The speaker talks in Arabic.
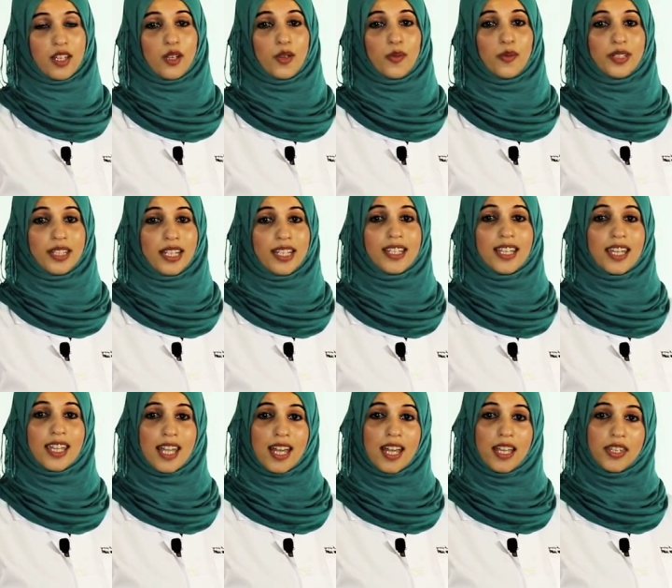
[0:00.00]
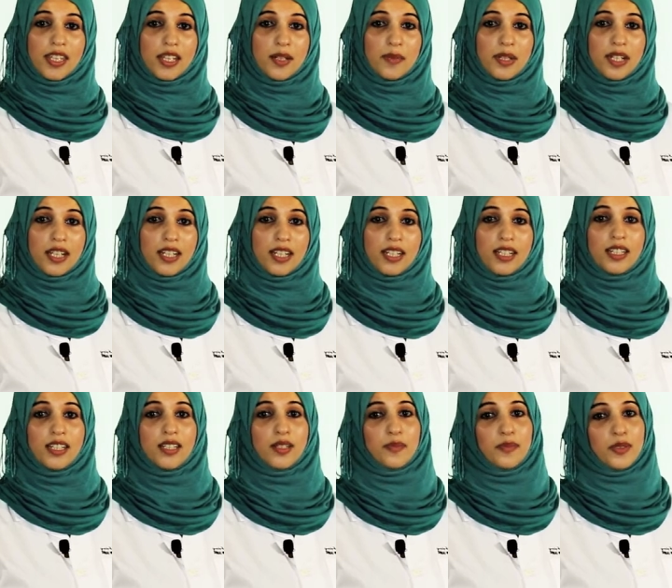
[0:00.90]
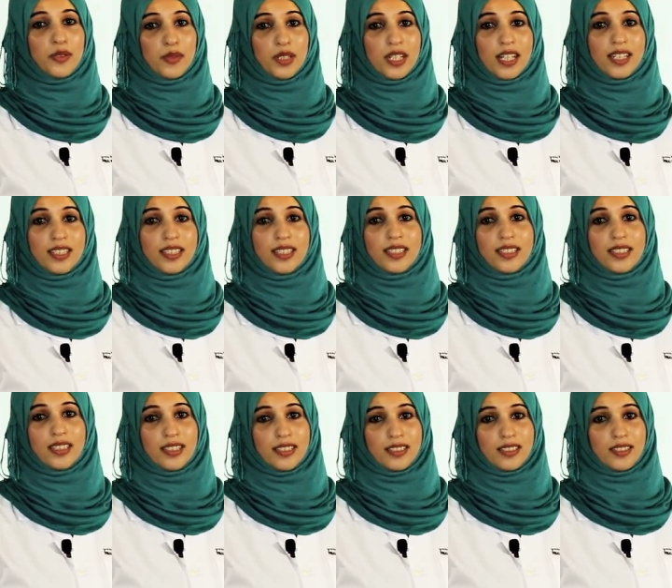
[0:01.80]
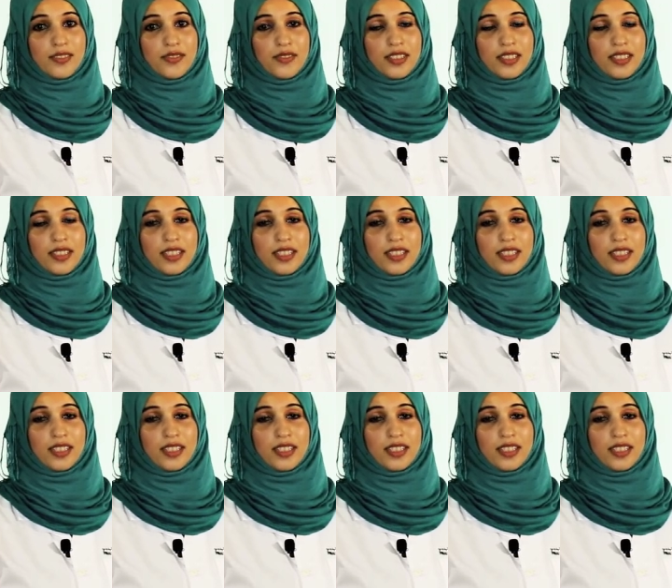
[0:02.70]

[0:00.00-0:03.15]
وتنتهي هذه المرحلة بولادة الطفل